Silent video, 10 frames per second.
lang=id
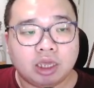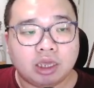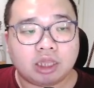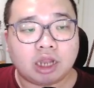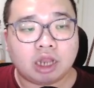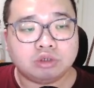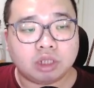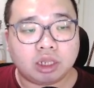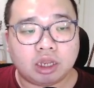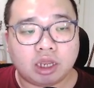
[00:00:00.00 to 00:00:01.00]
kita lanjut
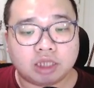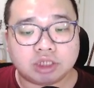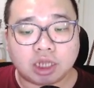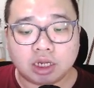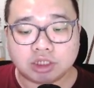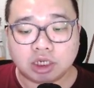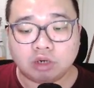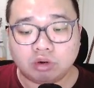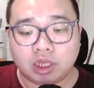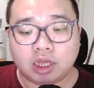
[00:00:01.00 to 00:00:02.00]
enchant di sini
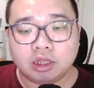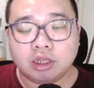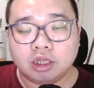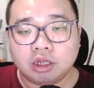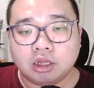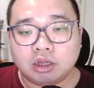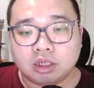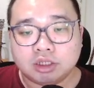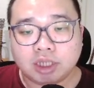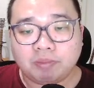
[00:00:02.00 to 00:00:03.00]
dulu ya.
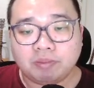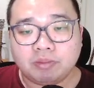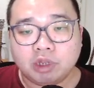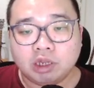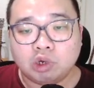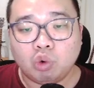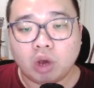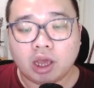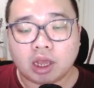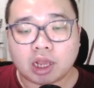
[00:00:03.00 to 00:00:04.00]
Sip.
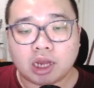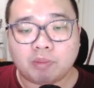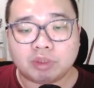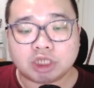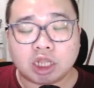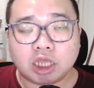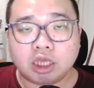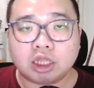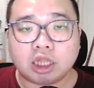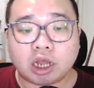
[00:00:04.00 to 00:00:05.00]
Dua kali pencet lagi
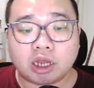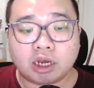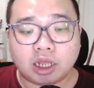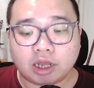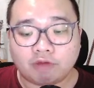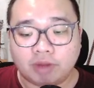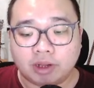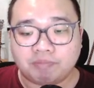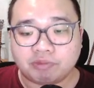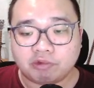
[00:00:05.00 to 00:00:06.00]
kita akan naik level.
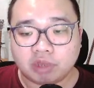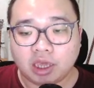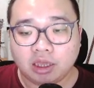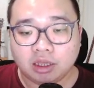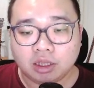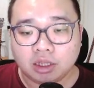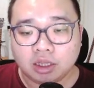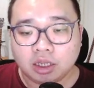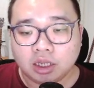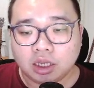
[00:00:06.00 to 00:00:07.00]
Oke.
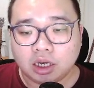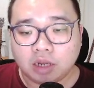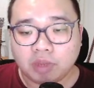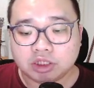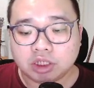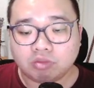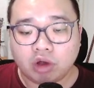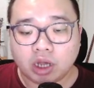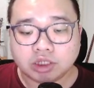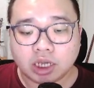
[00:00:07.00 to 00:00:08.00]
Ini magic
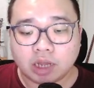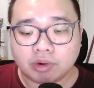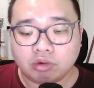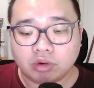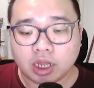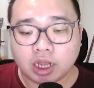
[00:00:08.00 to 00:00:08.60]
buang aja nggak berguna,